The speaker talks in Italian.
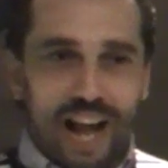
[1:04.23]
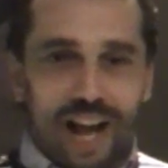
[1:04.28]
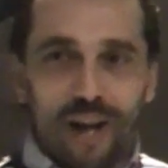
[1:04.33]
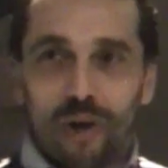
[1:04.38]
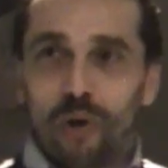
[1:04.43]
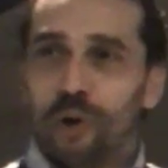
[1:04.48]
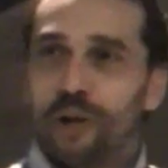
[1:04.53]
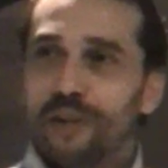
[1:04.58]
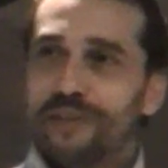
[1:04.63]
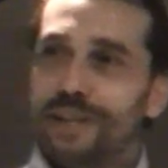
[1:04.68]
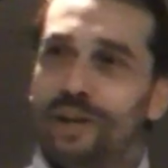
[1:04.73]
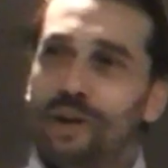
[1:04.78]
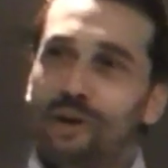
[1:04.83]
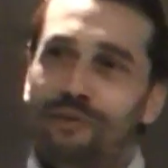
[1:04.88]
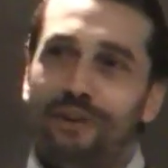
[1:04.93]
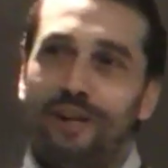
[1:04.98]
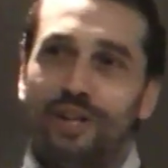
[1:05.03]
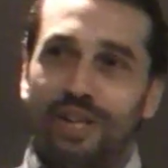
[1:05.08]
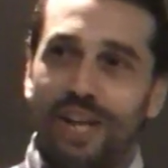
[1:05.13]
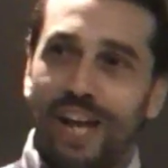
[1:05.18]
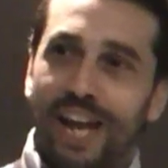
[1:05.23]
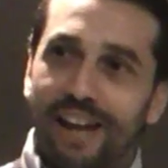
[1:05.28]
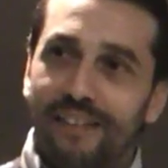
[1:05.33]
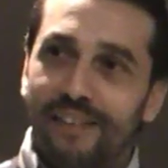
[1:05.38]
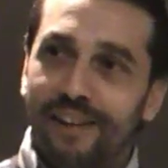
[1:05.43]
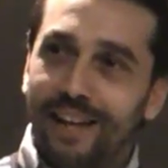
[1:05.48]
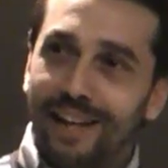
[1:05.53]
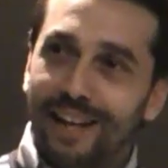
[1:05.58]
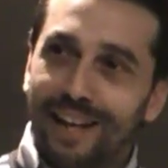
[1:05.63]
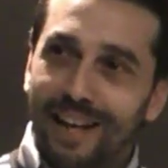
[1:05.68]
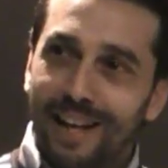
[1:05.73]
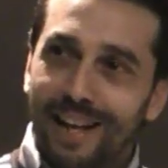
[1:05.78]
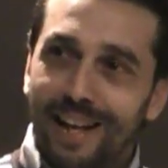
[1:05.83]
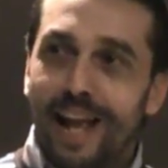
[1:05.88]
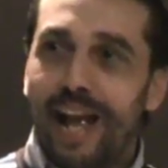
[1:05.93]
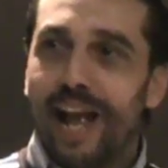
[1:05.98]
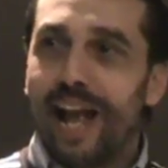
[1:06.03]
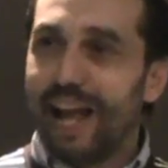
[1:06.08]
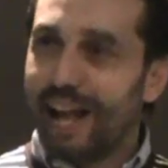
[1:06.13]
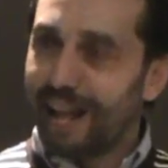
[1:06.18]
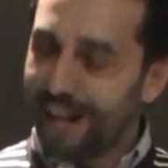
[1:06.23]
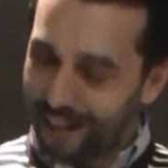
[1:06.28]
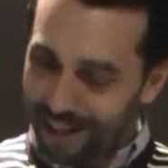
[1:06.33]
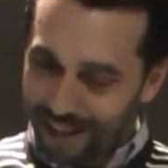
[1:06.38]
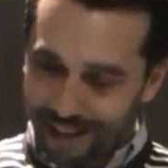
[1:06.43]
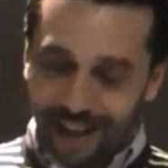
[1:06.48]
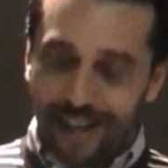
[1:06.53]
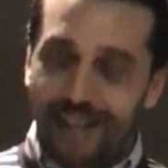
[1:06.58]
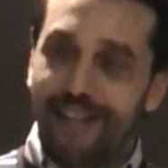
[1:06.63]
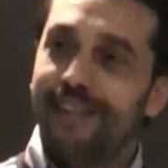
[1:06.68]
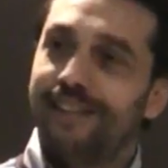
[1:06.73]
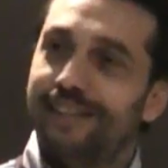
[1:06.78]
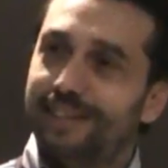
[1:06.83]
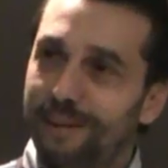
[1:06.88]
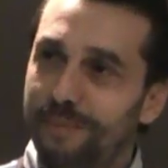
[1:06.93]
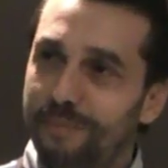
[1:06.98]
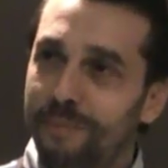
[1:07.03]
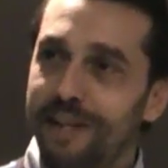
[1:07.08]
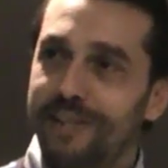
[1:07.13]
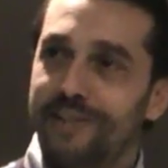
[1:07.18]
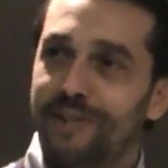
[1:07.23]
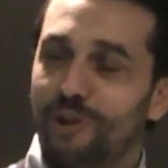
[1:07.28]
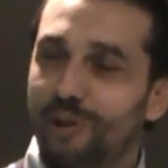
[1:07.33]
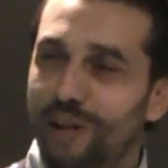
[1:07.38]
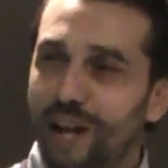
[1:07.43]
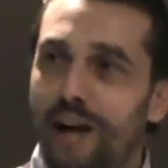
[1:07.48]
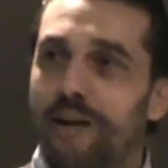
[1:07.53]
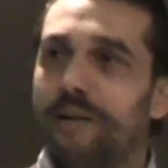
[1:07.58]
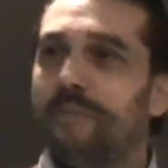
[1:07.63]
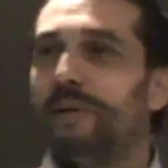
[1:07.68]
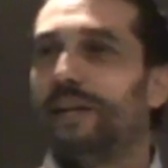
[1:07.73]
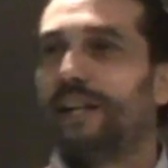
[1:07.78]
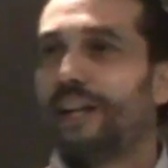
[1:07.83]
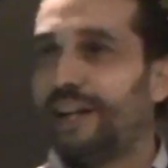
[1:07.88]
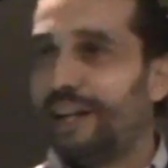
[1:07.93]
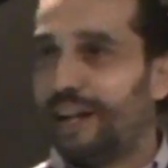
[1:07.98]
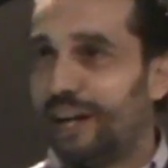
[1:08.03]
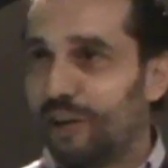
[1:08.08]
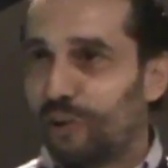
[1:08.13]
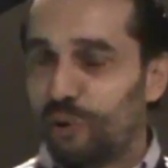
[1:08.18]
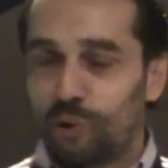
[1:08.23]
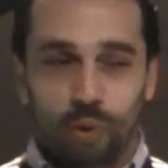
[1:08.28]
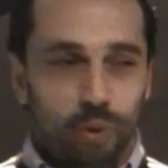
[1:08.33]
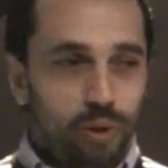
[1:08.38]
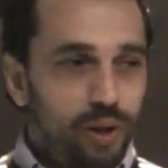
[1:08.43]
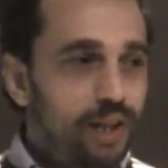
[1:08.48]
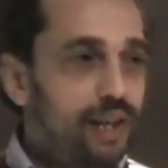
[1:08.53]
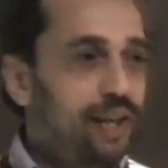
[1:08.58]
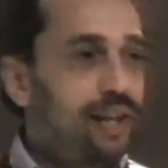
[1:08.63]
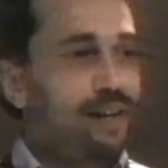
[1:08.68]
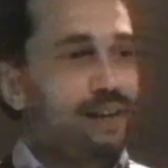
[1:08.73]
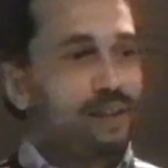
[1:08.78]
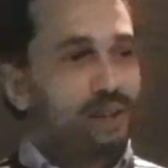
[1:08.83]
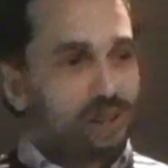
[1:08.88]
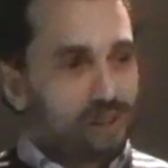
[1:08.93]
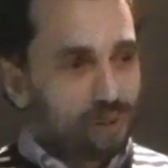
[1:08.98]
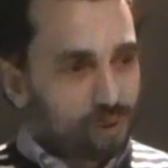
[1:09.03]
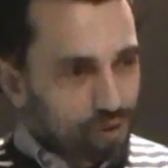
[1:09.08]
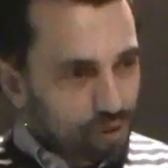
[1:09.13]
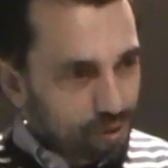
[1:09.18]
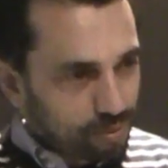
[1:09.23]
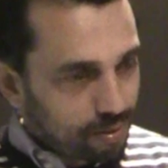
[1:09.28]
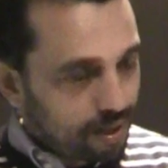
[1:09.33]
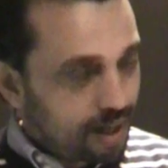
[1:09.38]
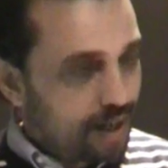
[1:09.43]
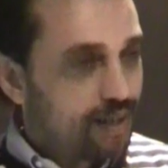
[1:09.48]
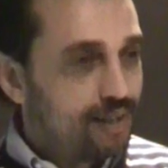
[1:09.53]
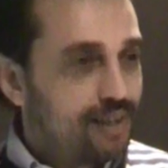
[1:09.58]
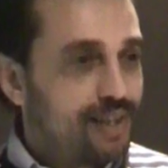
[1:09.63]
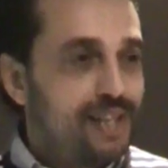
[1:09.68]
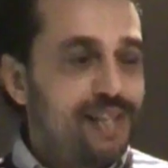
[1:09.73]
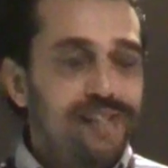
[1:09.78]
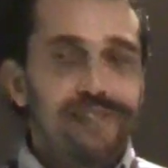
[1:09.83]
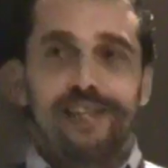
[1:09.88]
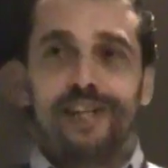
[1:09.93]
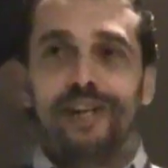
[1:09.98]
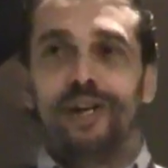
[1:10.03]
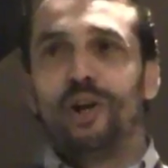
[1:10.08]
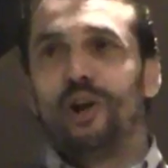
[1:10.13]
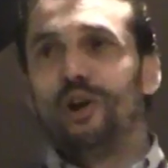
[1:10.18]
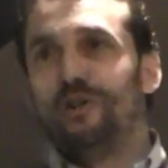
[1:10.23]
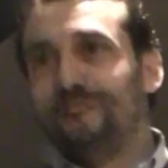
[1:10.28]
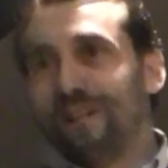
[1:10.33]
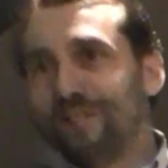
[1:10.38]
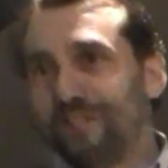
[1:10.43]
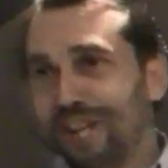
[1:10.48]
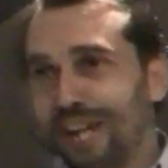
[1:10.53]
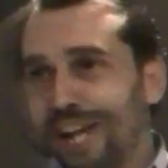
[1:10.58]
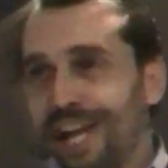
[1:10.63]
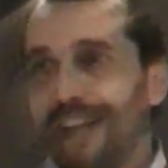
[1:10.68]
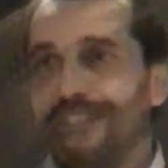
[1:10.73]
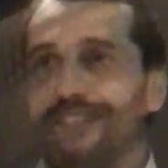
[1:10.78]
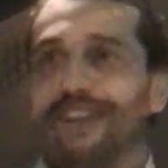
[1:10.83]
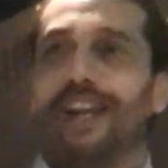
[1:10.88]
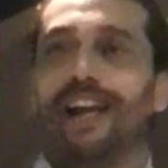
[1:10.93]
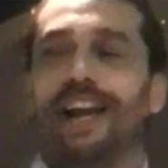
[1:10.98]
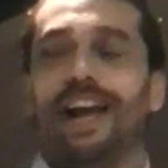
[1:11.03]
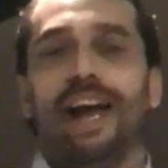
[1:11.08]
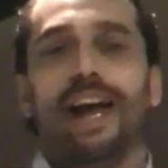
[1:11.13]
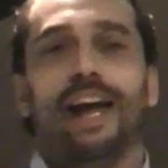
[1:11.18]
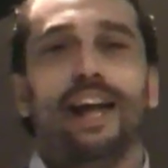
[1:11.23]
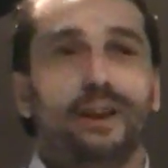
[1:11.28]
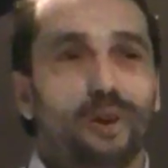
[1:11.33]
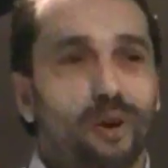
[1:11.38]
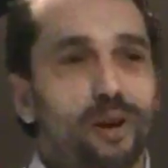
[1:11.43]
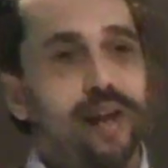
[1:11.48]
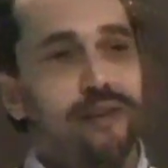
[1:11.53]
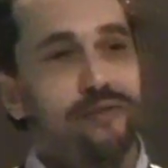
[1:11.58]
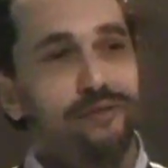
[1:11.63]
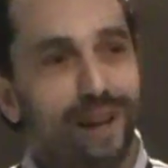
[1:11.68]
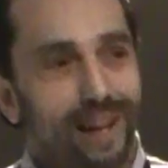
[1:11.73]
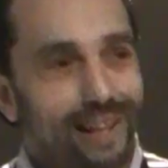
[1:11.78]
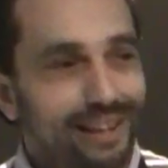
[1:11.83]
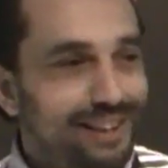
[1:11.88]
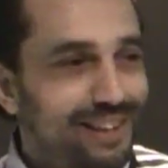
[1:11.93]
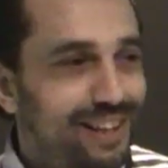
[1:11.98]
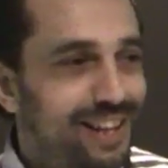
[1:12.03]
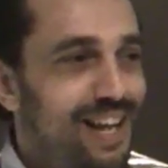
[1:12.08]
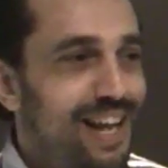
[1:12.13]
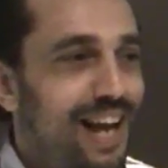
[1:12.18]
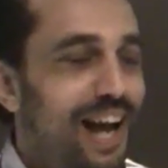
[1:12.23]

allora, se lo facevi, ti bastonavano perché era crudo, allora non ci piace. Se non lo facevi, eh, non l'hai fatto.